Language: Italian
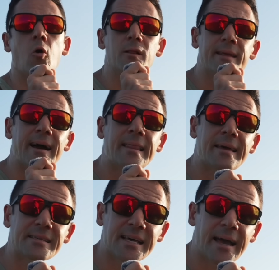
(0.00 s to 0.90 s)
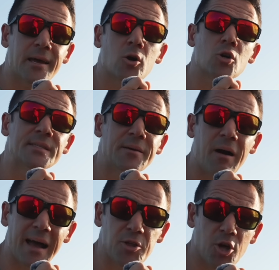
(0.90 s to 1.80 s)
Oltre alle risaie così
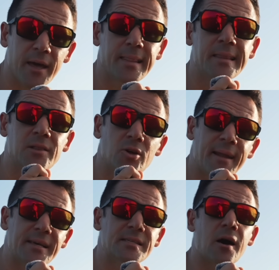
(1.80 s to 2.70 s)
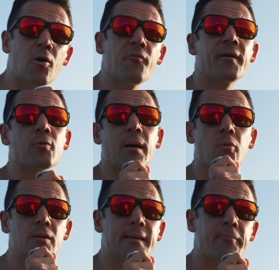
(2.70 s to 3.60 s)
magiche, l'Indonesia offre una
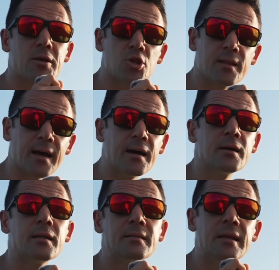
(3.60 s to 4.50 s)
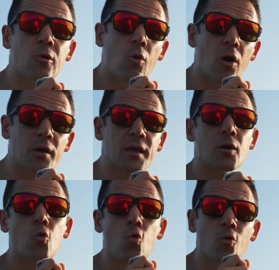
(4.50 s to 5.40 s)
molteplicità di luoghi
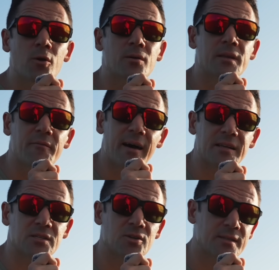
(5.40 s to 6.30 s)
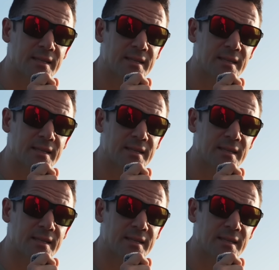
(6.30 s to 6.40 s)
uno diverso